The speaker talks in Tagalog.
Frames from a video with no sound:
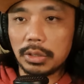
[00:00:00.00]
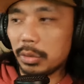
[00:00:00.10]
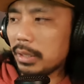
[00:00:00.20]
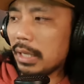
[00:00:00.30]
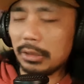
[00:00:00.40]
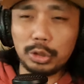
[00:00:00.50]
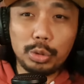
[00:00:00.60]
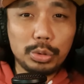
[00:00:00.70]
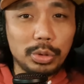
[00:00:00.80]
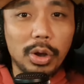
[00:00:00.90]
So, ayan. So,
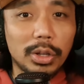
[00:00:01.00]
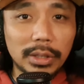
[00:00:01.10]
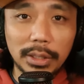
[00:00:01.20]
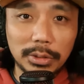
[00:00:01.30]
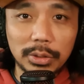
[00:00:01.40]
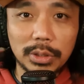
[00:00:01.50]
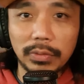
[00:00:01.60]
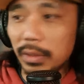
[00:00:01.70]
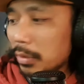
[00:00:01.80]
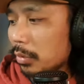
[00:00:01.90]
kung yung content nyo is
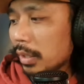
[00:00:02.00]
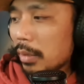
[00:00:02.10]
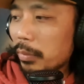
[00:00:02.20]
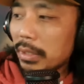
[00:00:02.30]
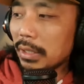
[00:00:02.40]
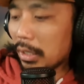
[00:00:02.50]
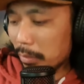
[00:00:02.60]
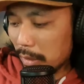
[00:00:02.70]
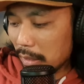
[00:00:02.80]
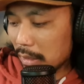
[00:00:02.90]
video ke, pwede
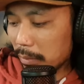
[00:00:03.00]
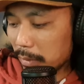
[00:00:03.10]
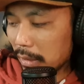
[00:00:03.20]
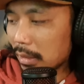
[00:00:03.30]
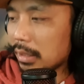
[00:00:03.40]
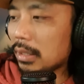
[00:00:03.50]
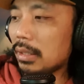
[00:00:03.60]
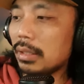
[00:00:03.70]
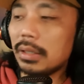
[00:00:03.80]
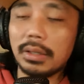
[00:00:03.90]
kayong maghanap ng uh,
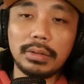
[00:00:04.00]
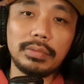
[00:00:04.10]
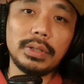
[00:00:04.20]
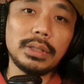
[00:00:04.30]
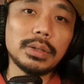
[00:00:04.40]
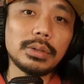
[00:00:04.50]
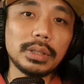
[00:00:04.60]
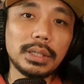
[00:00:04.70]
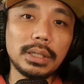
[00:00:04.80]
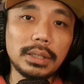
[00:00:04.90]
video
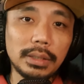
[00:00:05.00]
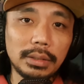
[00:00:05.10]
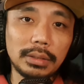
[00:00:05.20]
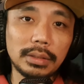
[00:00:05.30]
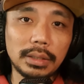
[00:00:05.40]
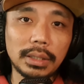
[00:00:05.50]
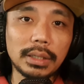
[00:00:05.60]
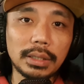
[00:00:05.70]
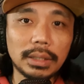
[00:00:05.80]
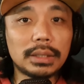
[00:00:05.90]
ke na
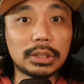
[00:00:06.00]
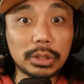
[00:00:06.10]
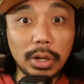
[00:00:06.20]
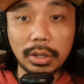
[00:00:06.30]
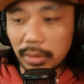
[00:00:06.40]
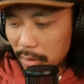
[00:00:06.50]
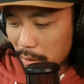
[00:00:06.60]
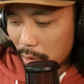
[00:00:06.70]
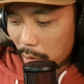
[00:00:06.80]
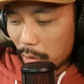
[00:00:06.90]
song
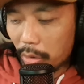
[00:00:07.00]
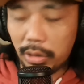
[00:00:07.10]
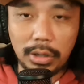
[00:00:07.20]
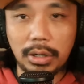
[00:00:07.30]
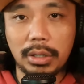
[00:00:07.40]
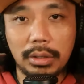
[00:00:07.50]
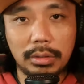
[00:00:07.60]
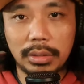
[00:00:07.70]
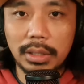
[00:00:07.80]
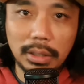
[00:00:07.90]
or
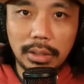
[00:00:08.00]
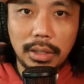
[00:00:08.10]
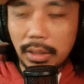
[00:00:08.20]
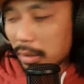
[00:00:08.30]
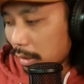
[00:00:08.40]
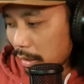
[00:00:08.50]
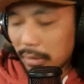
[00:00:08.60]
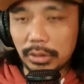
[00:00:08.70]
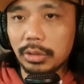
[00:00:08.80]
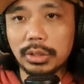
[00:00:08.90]
uh,
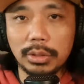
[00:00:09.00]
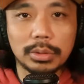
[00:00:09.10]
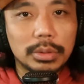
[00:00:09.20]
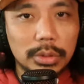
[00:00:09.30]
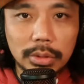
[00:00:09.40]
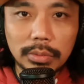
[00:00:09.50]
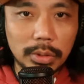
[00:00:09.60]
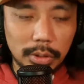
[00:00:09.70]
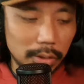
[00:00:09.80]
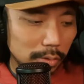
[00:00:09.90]
no, sa YouTube
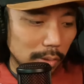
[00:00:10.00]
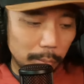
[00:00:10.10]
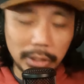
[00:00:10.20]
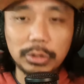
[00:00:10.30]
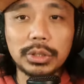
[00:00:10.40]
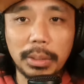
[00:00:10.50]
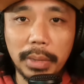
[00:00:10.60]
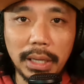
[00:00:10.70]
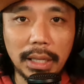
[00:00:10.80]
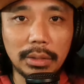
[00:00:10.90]
or ano na, pwede yung
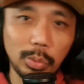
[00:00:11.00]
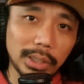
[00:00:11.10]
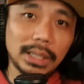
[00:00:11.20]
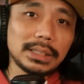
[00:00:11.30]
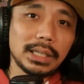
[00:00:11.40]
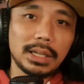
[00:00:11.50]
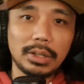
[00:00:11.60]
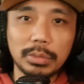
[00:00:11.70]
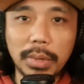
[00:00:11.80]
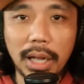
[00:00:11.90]
sabayan. Huwag lang sana
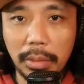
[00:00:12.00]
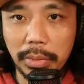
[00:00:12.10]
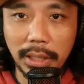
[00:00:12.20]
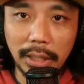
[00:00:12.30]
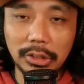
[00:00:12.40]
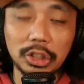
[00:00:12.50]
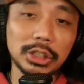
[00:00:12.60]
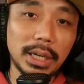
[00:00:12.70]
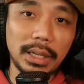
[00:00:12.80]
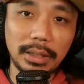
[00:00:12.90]
kayong makopyright
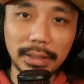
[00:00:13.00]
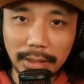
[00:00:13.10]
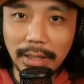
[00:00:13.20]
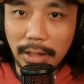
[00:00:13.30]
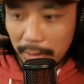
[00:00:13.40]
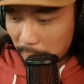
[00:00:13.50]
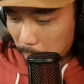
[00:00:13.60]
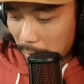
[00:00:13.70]
strike. Di ba?